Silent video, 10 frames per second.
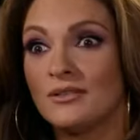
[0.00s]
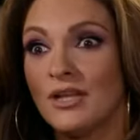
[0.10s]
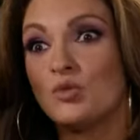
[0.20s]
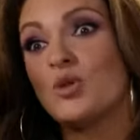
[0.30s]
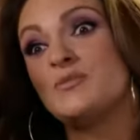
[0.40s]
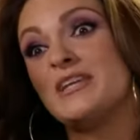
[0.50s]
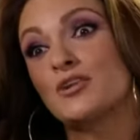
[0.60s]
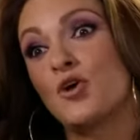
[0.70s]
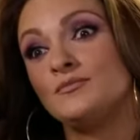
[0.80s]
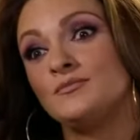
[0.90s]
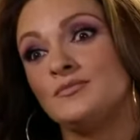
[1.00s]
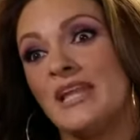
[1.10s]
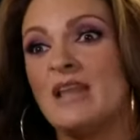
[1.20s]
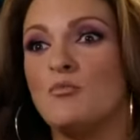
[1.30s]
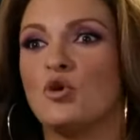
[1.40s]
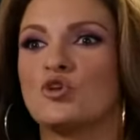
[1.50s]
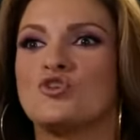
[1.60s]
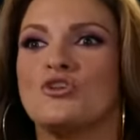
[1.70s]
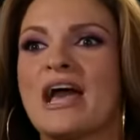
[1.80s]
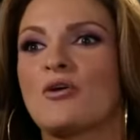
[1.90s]
Jasne, twój sługa
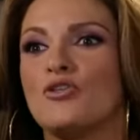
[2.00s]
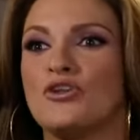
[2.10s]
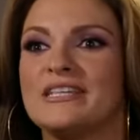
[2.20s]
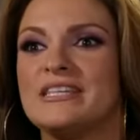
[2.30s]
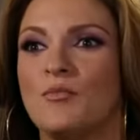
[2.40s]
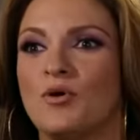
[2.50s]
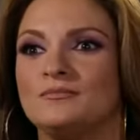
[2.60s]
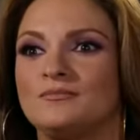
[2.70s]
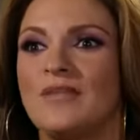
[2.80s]
prosta konesimo.